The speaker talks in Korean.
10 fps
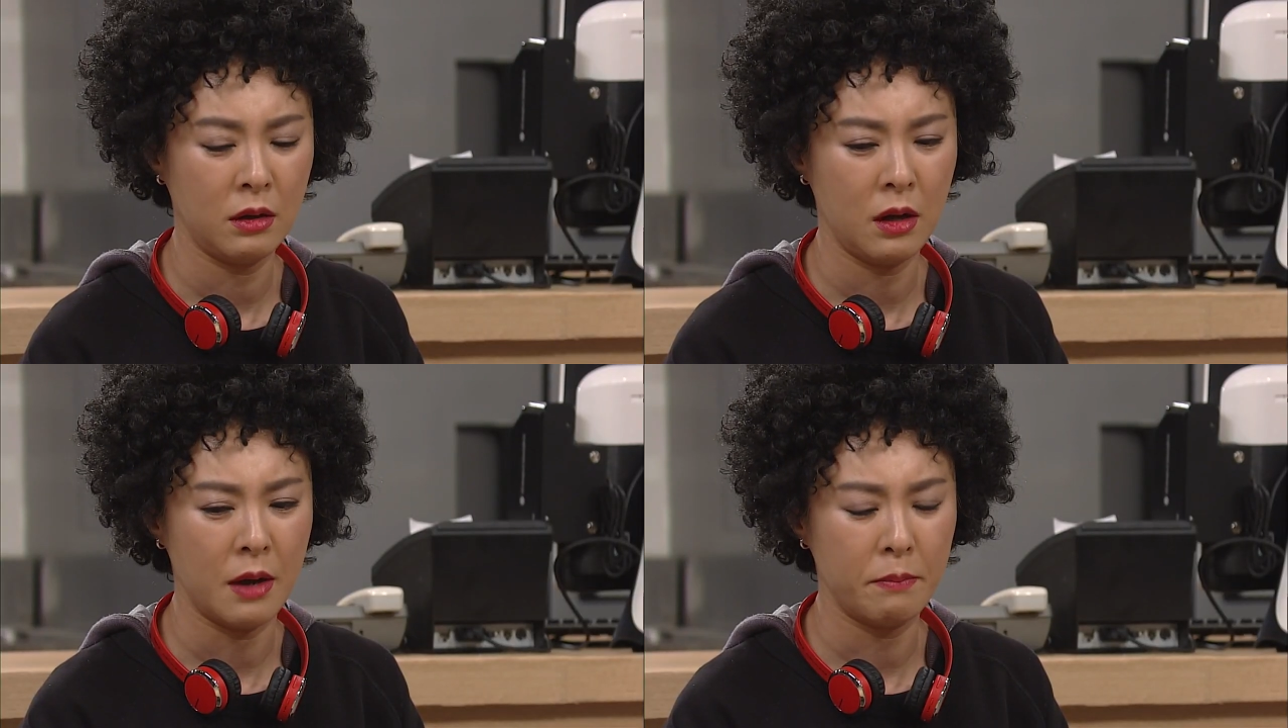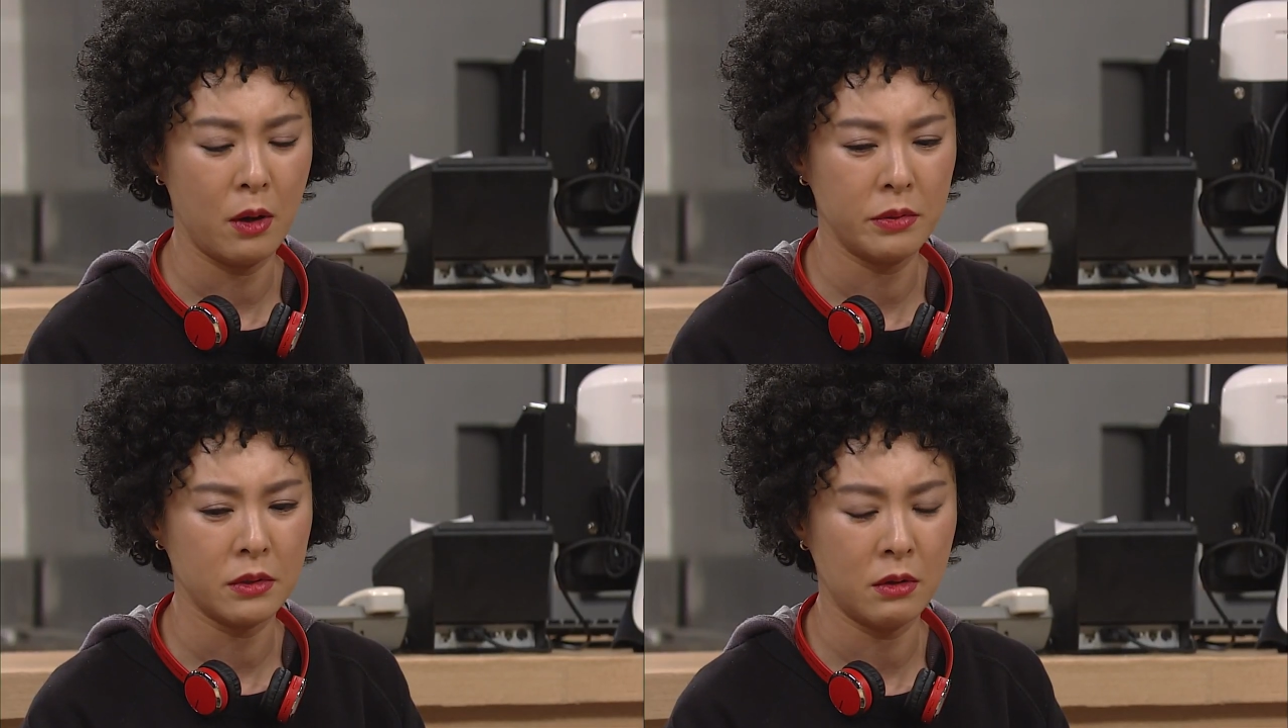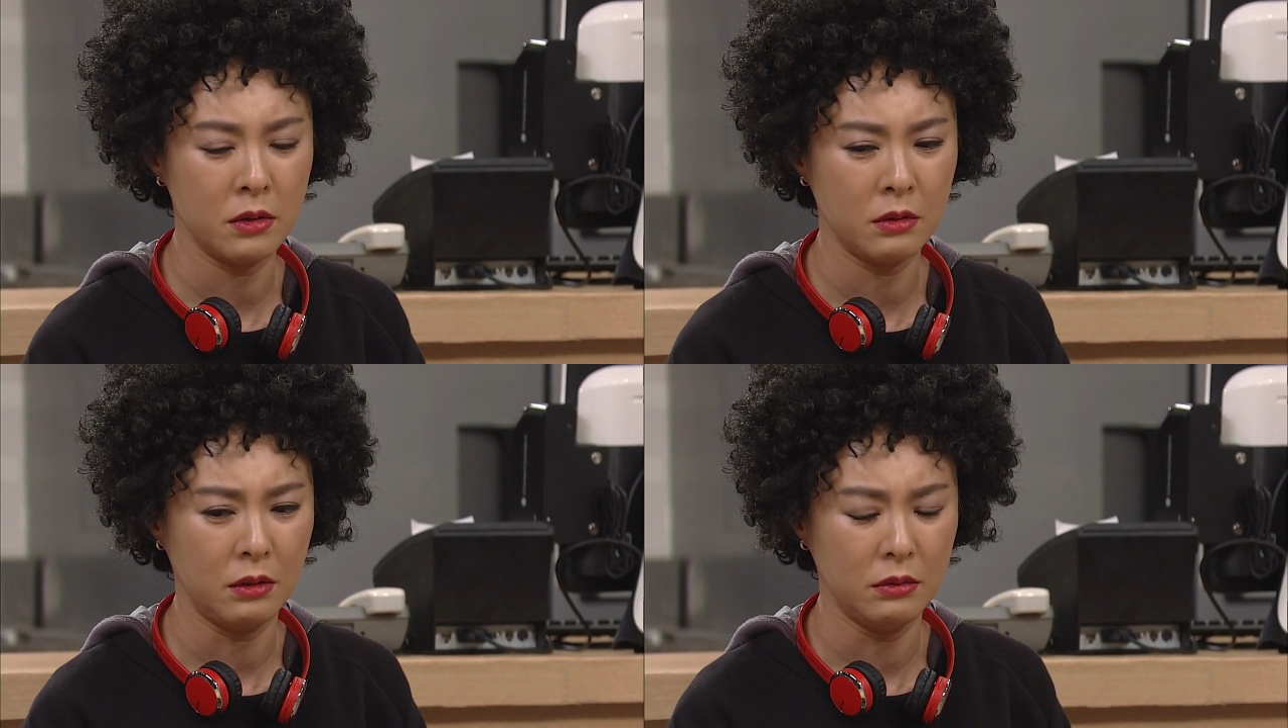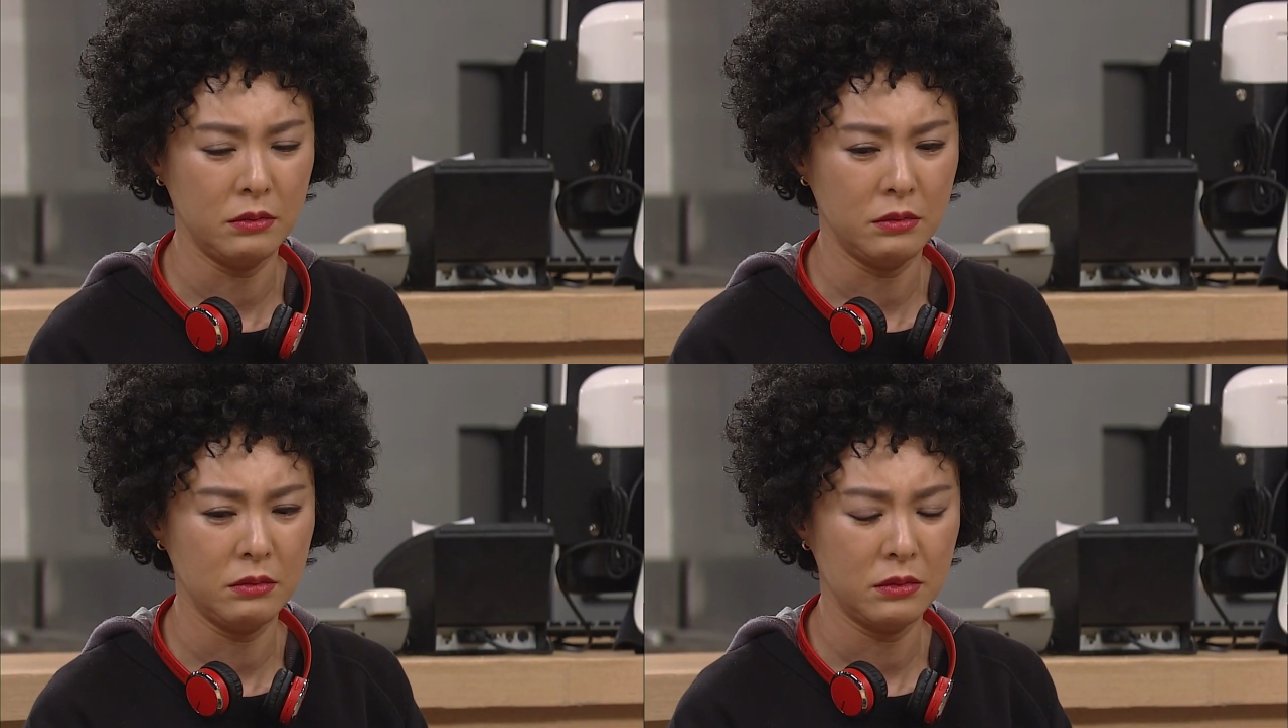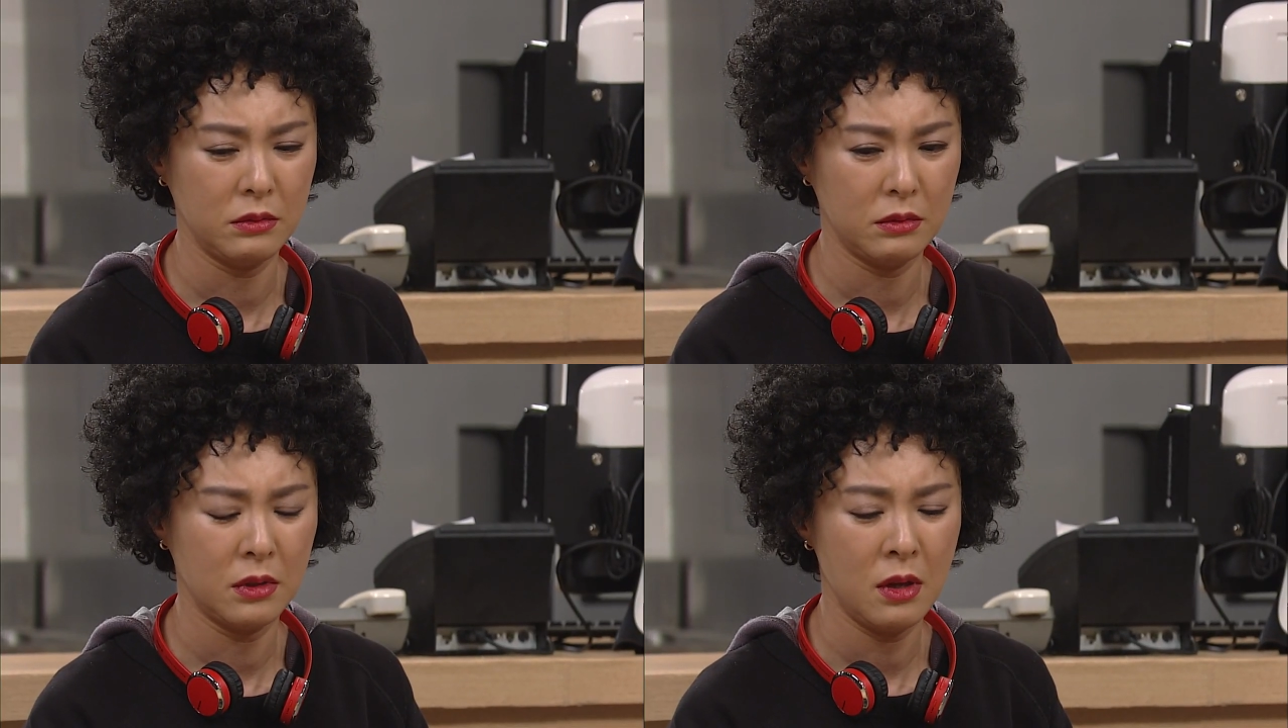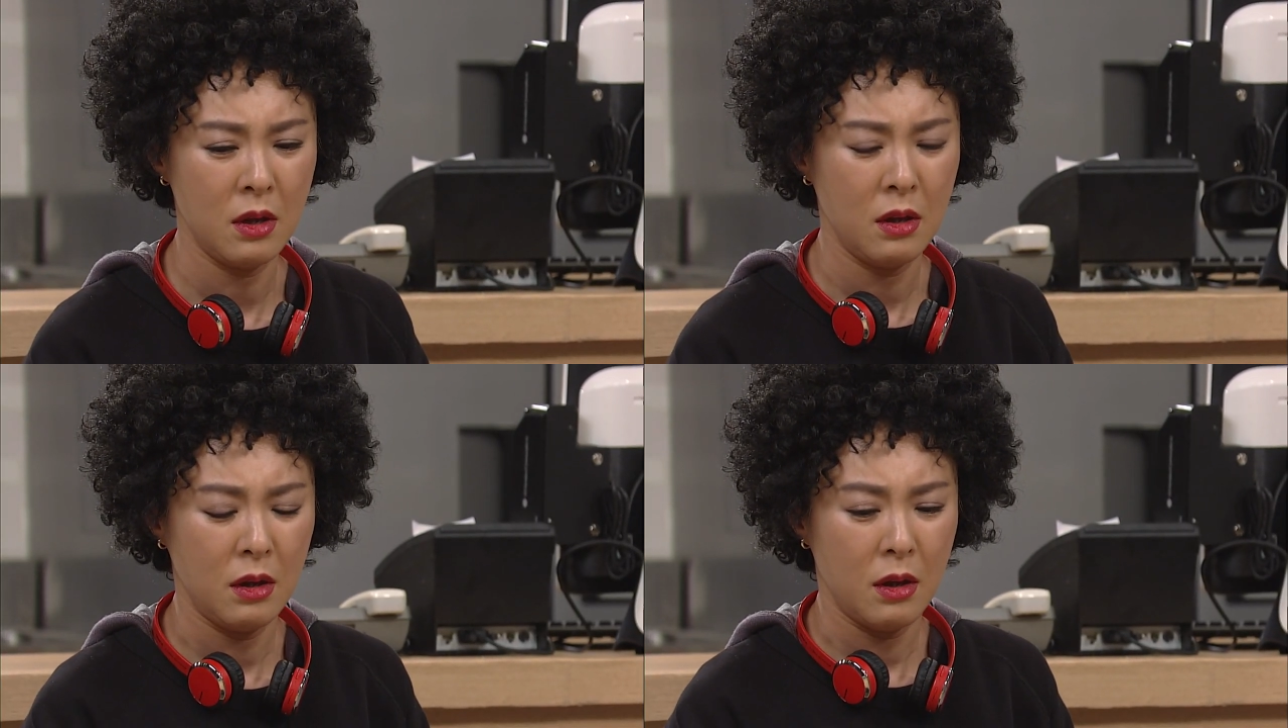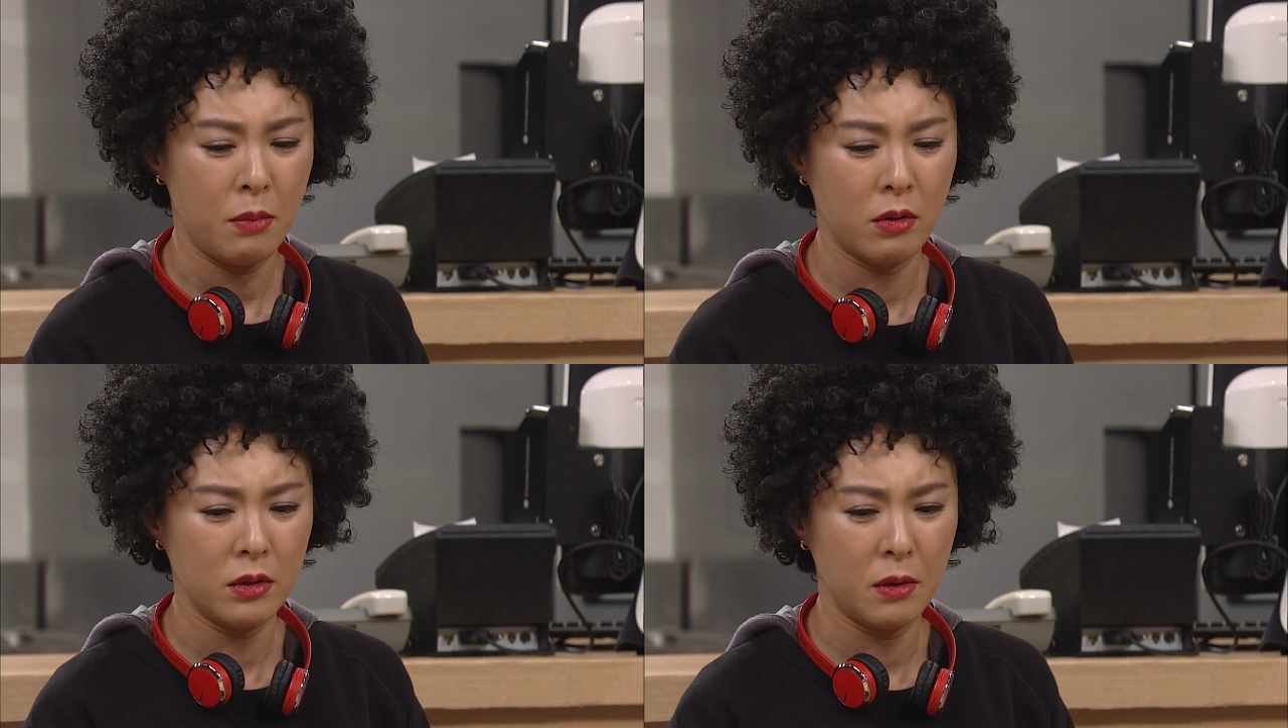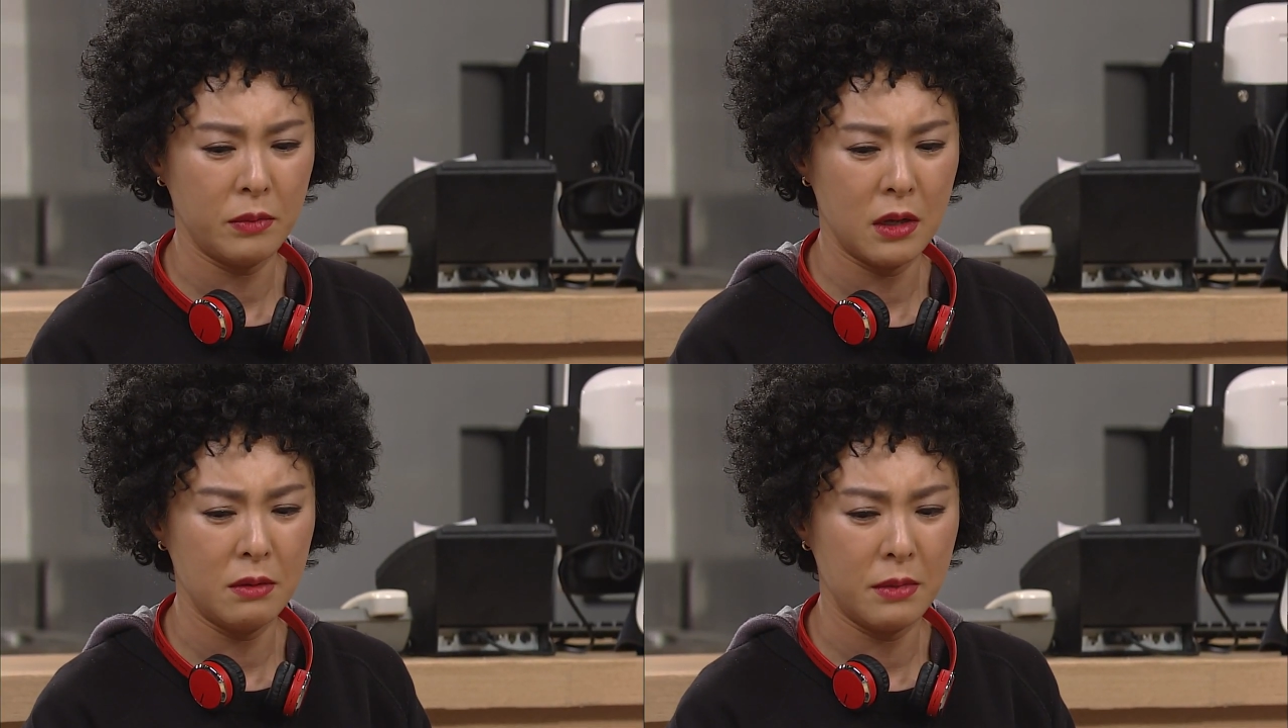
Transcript: 아빠 없이 커서 버릇없다는